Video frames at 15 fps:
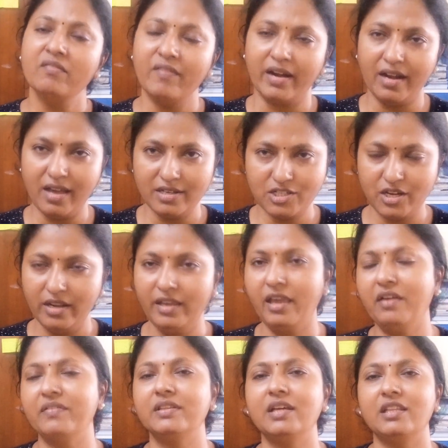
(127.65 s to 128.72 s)

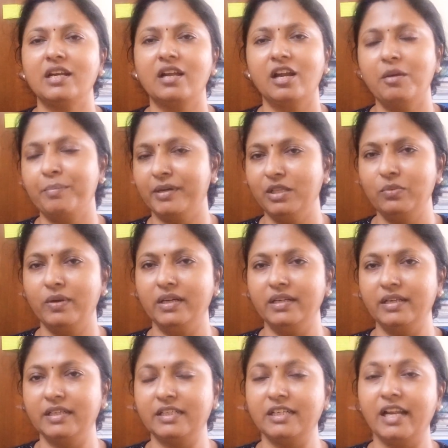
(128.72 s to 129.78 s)
வரலாற்றிலேயே வந்து அதற்கான பதிவுகள்
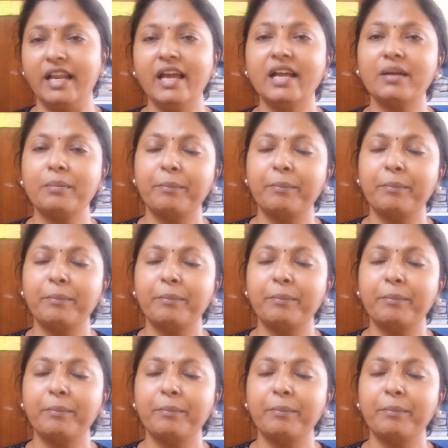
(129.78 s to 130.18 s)
இருக்கின்றன